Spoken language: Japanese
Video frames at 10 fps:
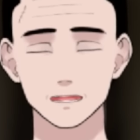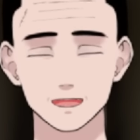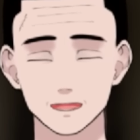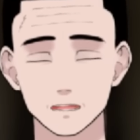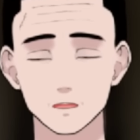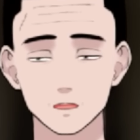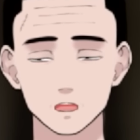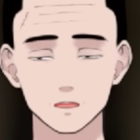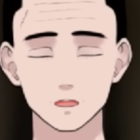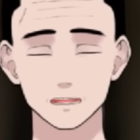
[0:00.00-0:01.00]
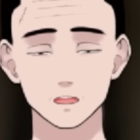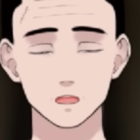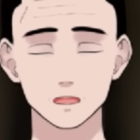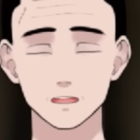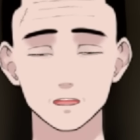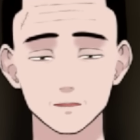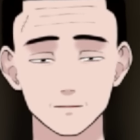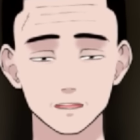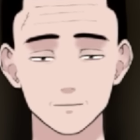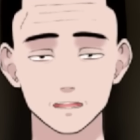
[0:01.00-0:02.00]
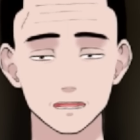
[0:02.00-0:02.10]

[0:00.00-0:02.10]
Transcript: 相手のことを聞くようにしてました。